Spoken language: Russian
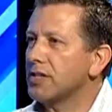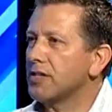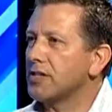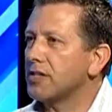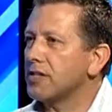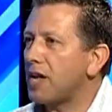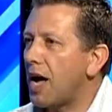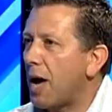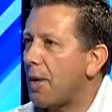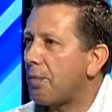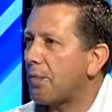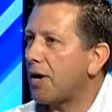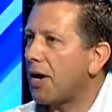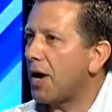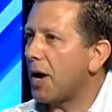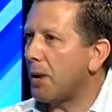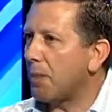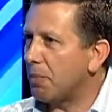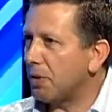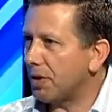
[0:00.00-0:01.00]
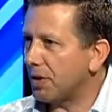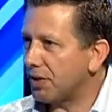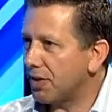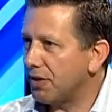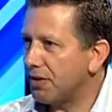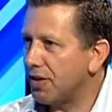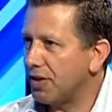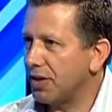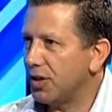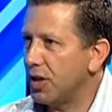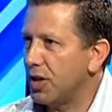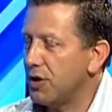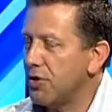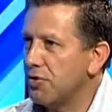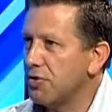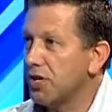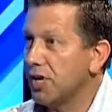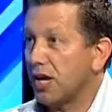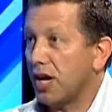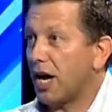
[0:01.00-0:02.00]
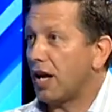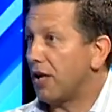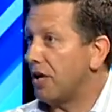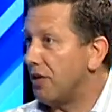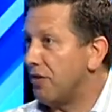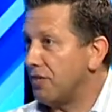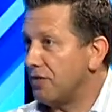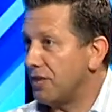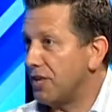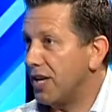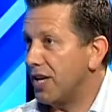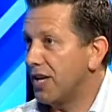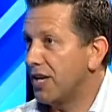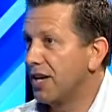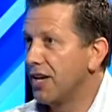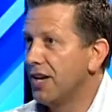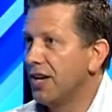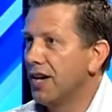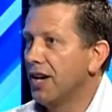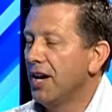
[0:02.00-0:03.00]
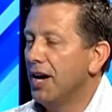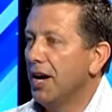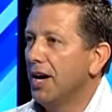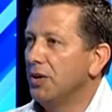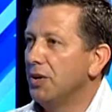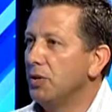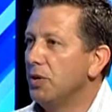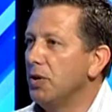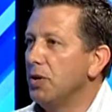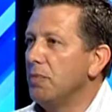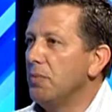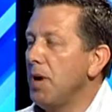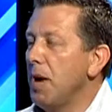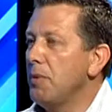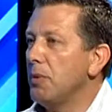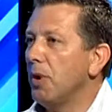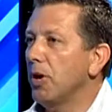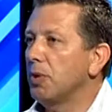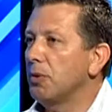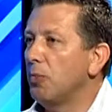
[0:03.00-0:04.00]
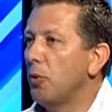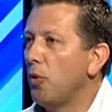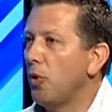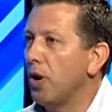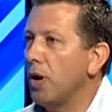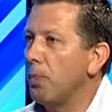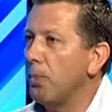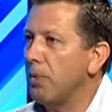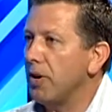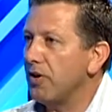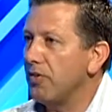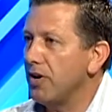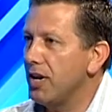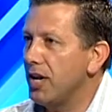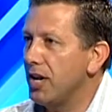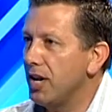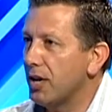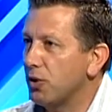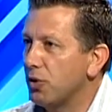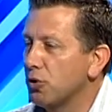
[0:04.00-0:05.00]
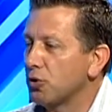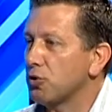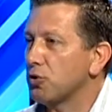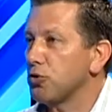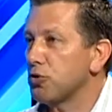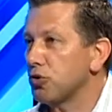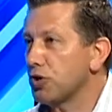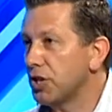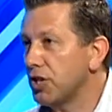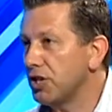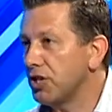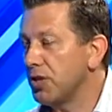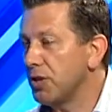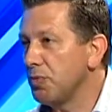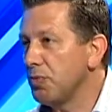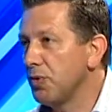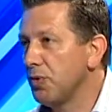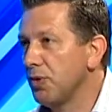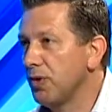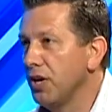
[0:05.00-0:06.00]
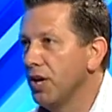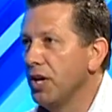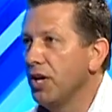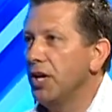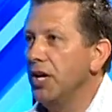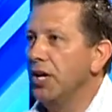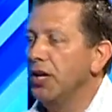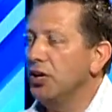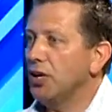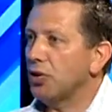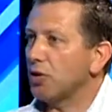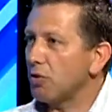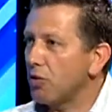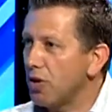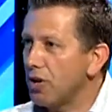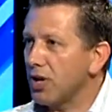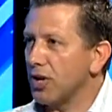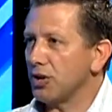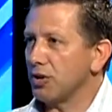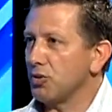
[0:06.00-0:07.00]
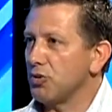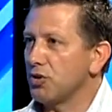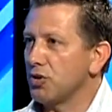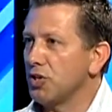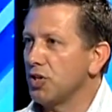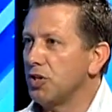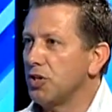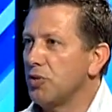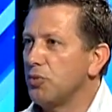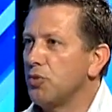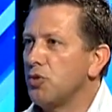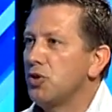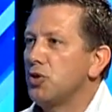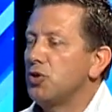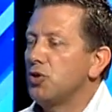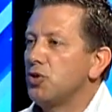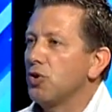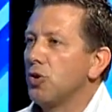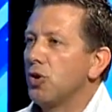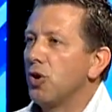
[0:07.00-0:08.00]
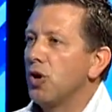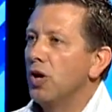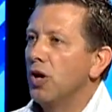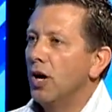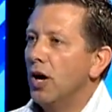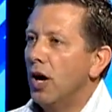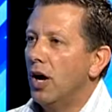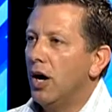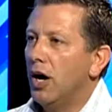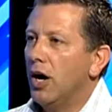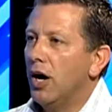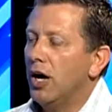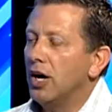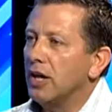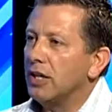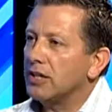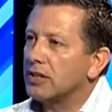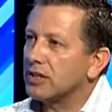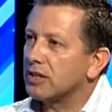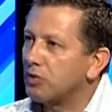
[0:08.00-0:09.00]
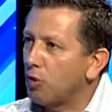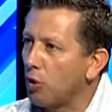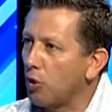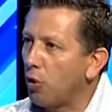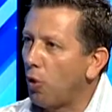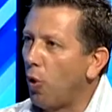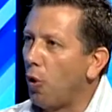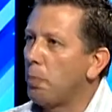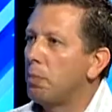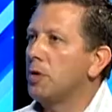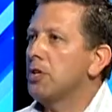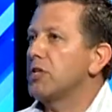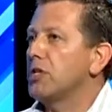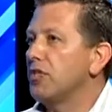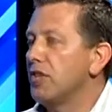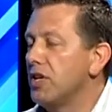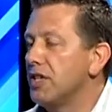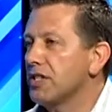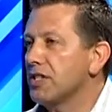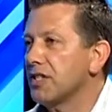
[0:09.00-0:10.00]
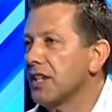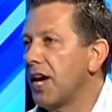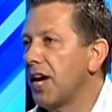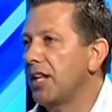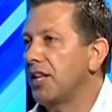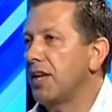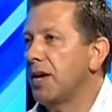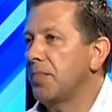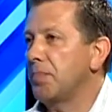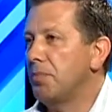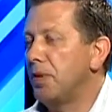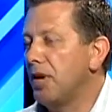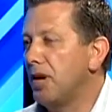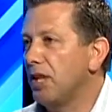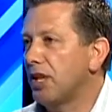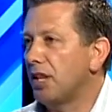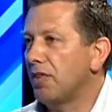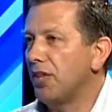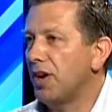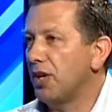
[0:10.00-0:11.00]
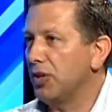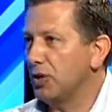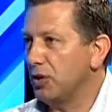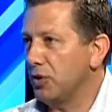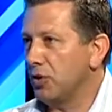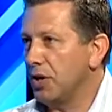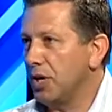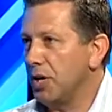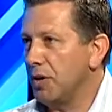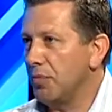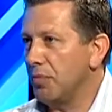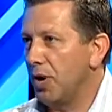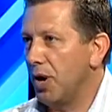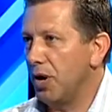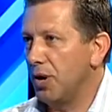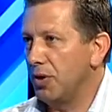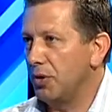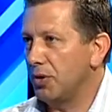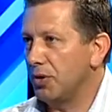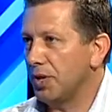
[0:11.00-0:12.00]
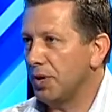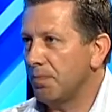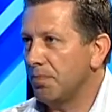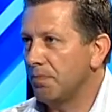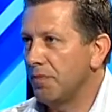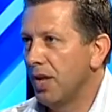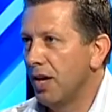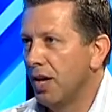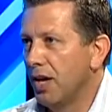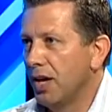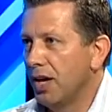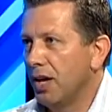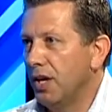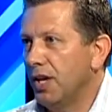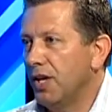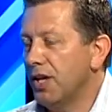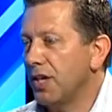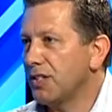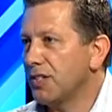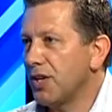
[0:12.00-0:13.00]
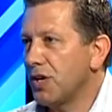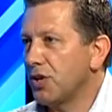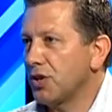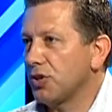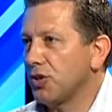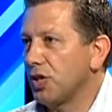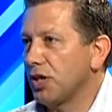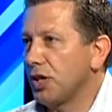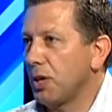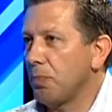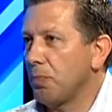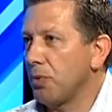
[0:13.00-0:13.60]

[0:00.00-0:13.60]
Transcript: самые обыкновенные люди, как и все – но имеем от Бога привилегию служить Ему, и не только служить Ему, еще а, свой опыт, свои знания передавать другим людям. И я знаю, что это